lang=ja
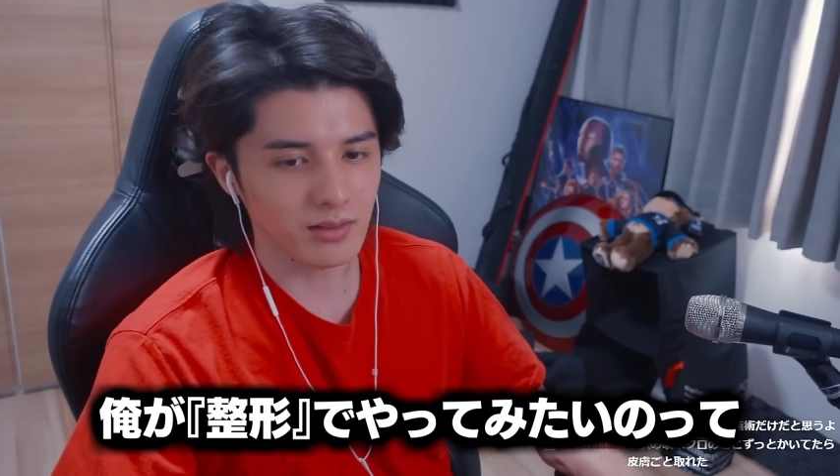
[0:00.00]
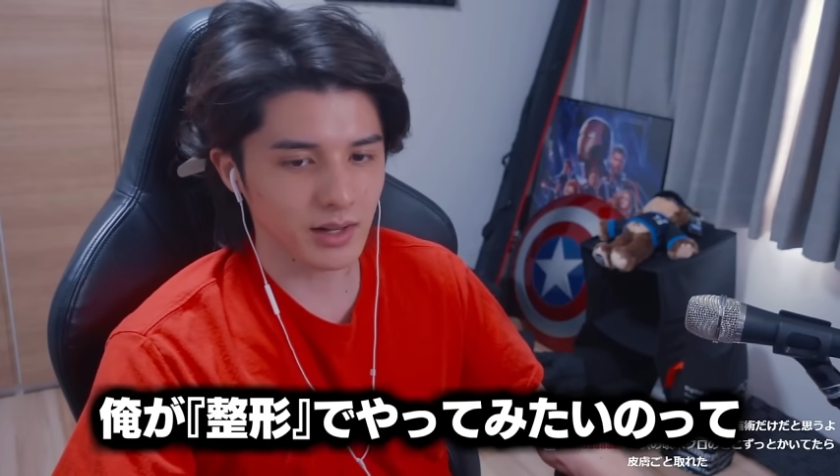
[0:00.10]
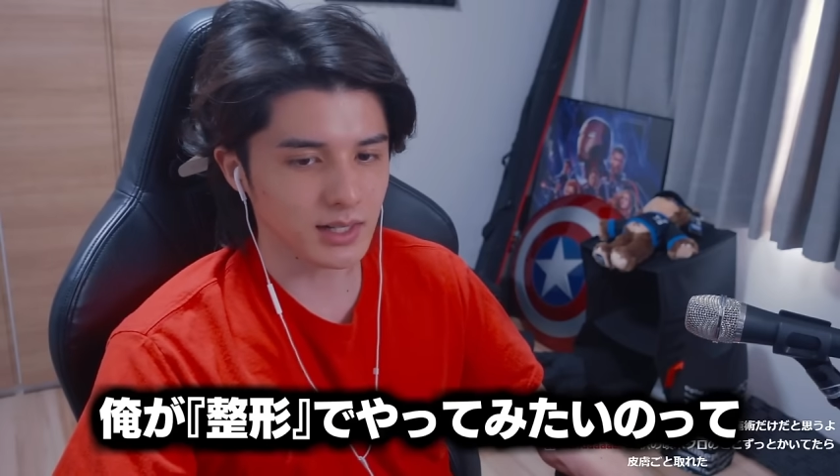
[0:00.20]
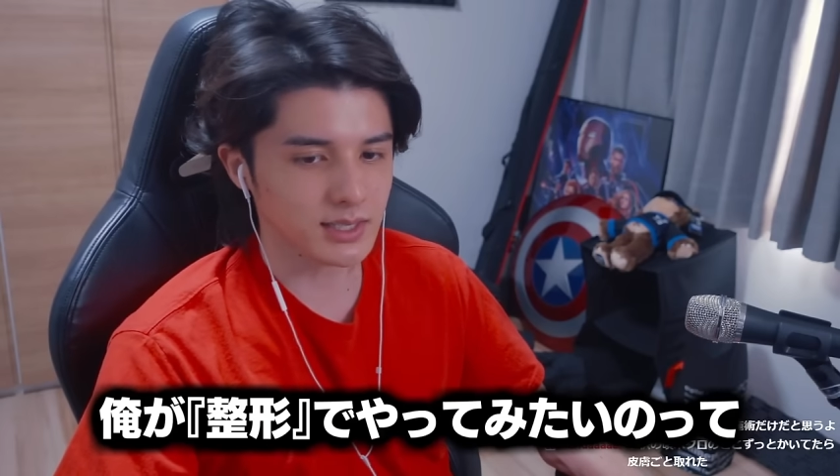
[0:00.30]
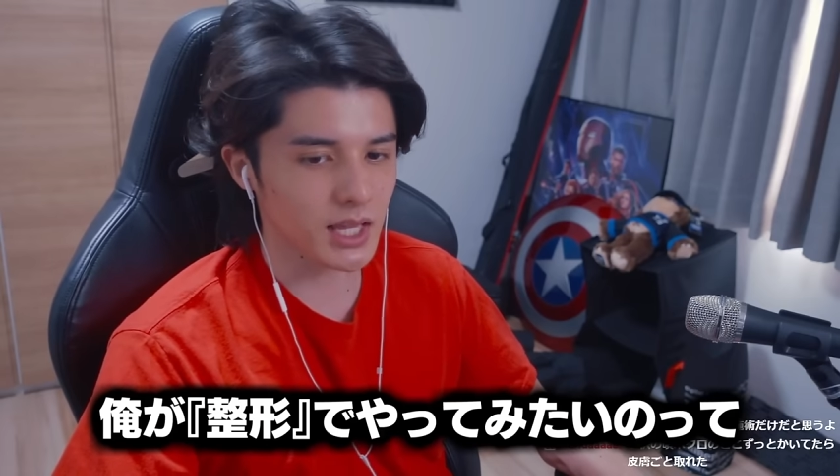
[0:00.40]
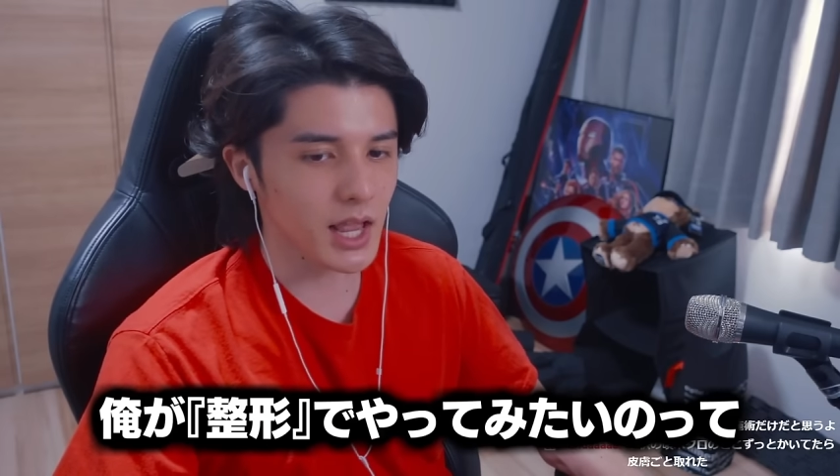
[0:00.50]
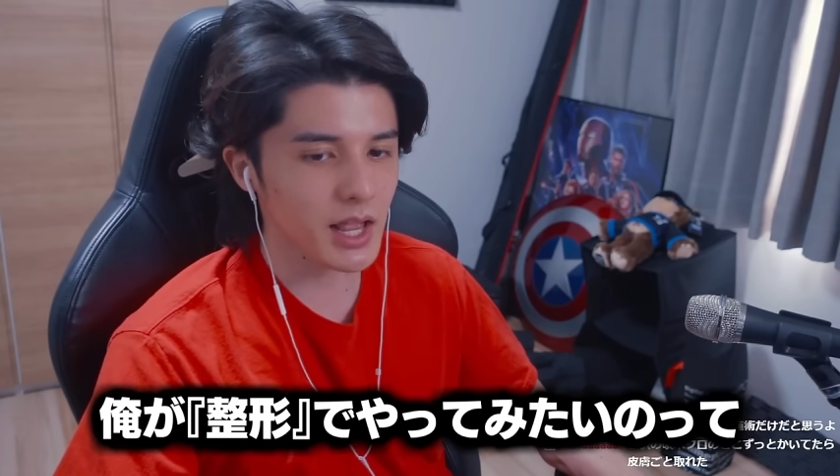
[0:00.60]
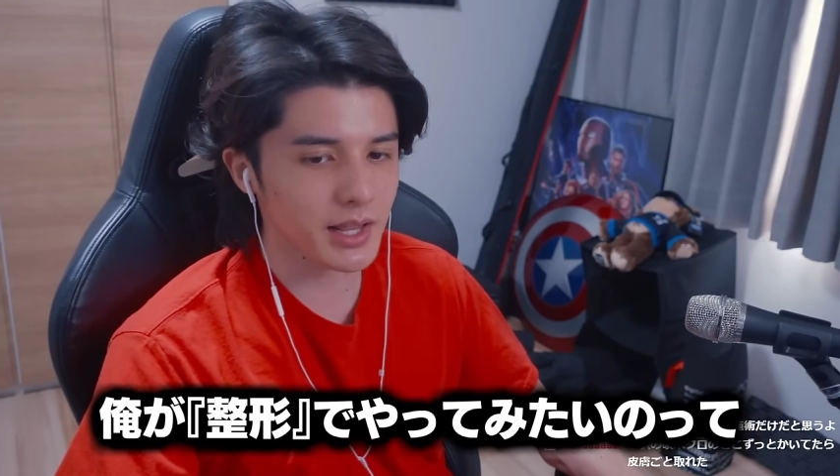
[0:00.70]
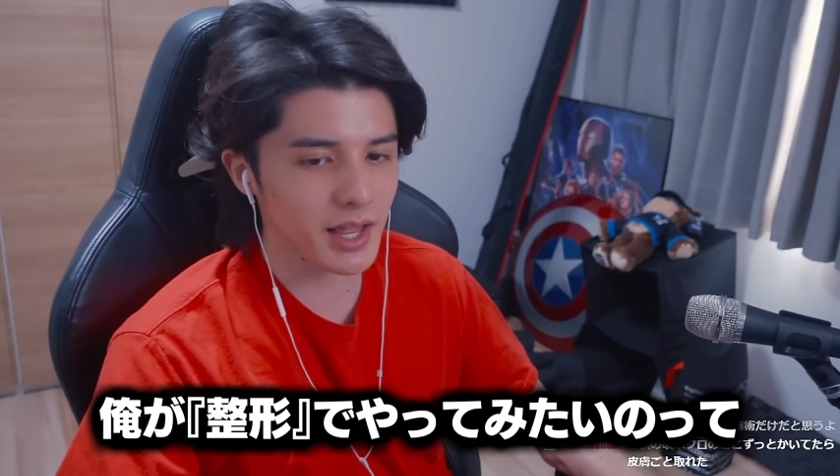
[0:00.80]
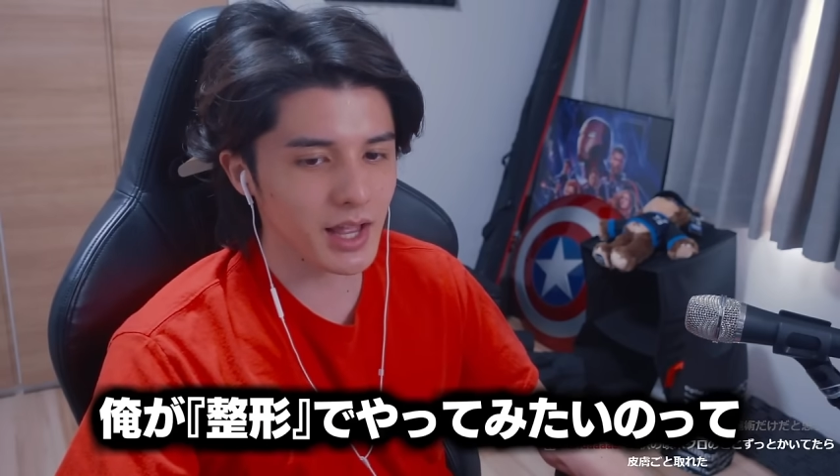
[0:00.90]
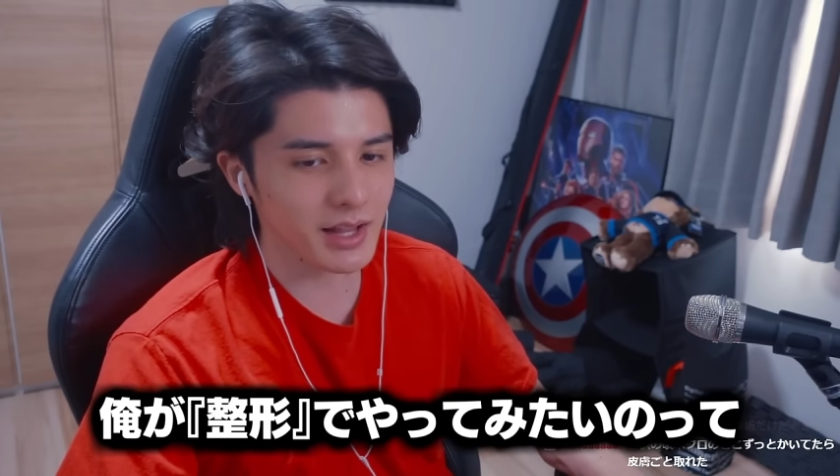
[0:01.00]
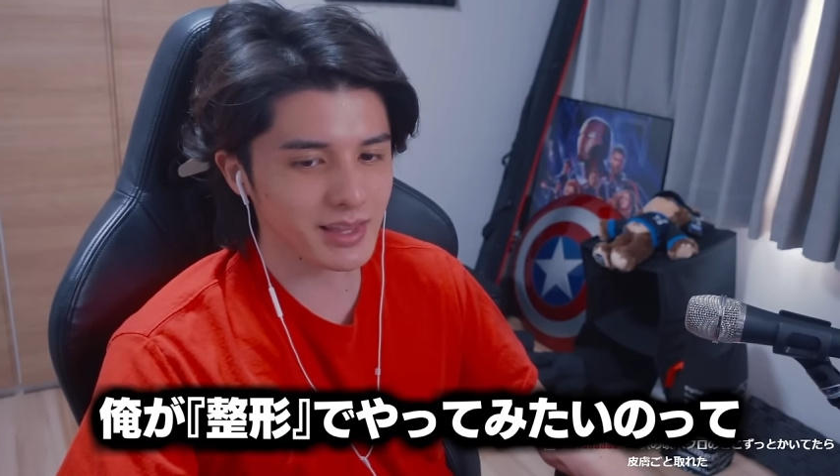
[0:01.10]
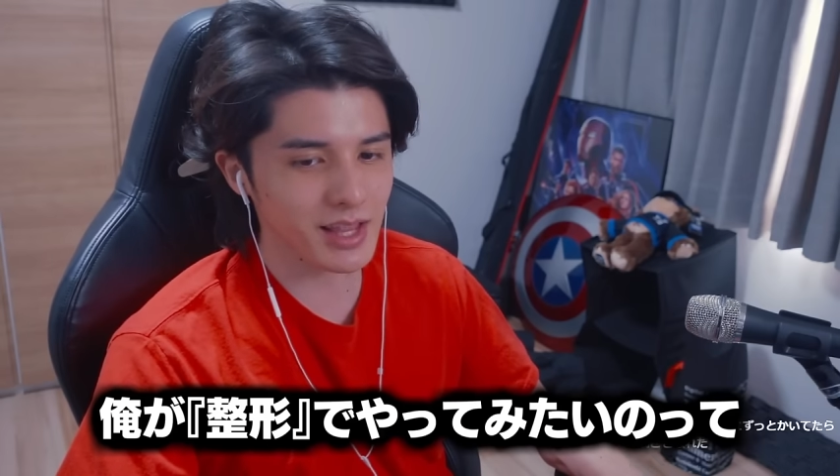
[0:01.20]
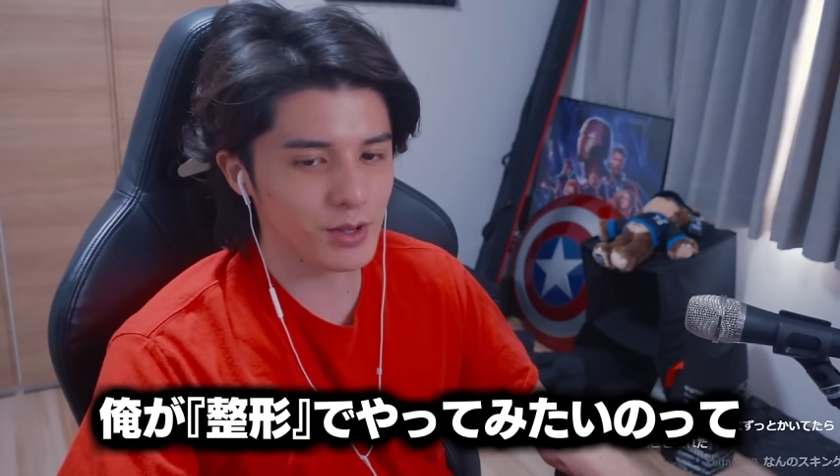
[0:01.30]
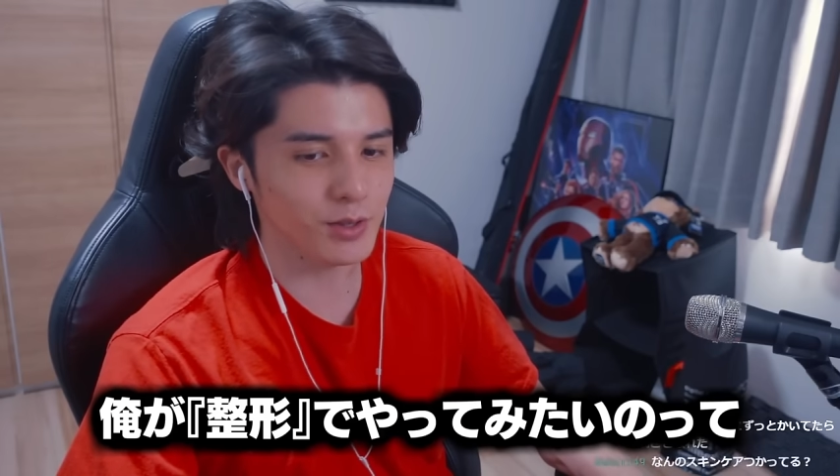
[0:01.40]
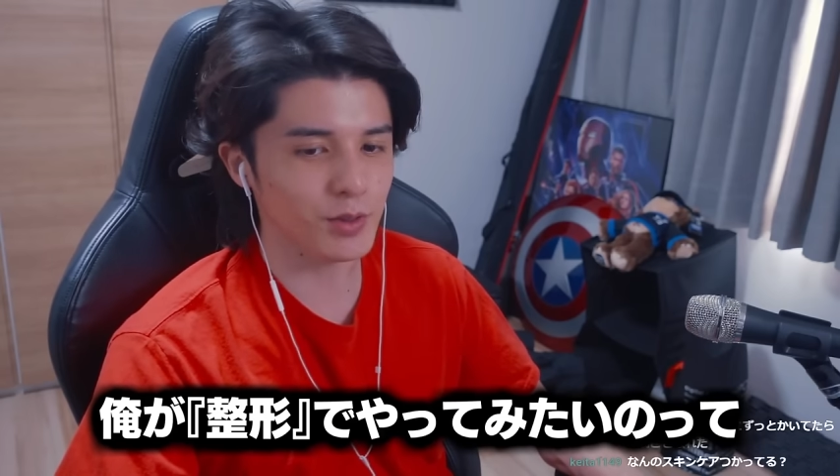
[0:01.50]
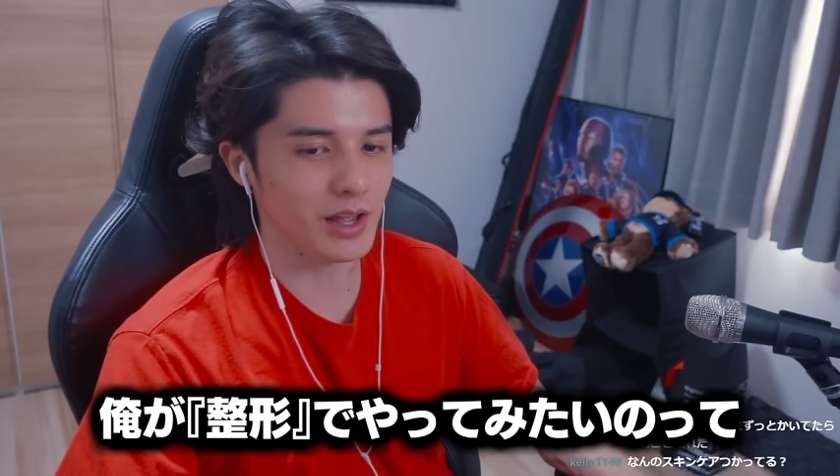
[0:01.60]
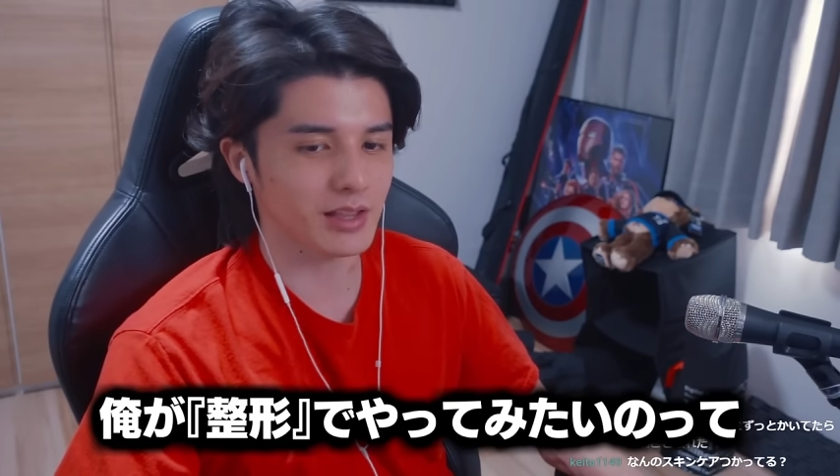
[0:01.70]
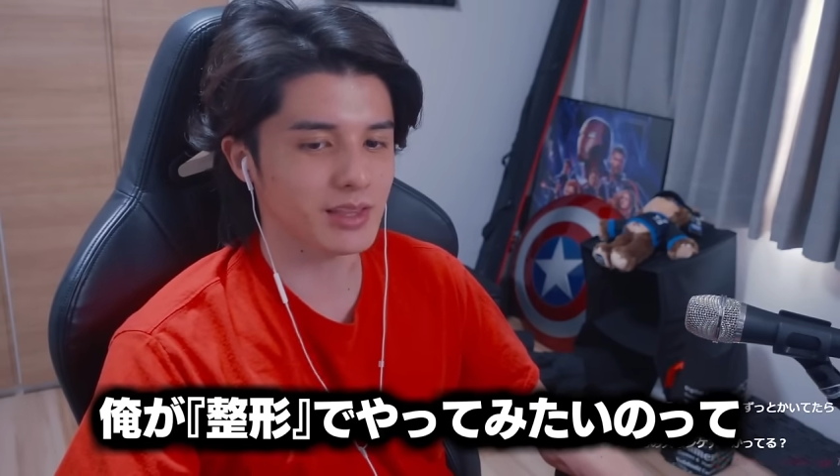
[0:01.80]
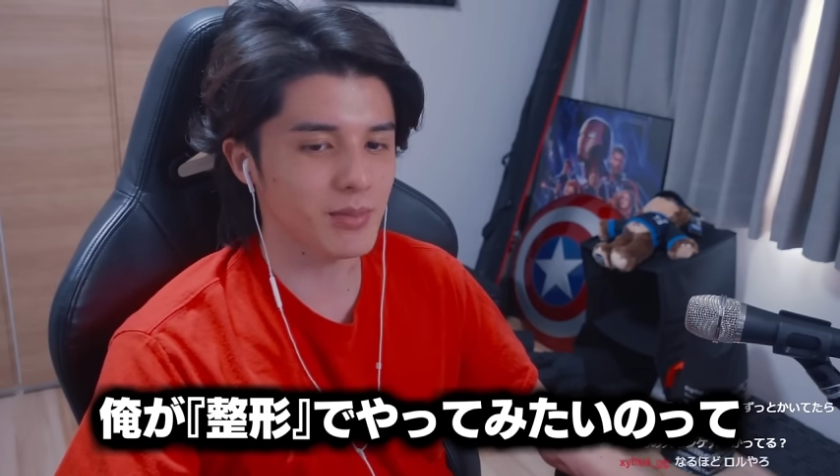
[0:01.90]
なんか整形っていうので
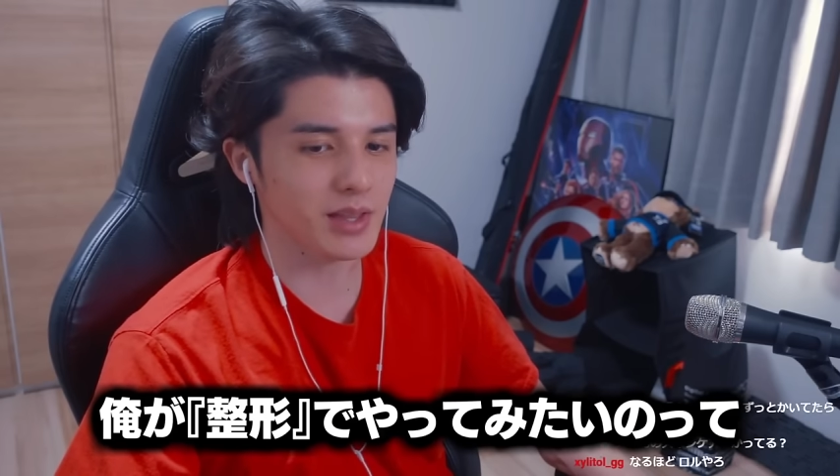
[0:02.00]
やって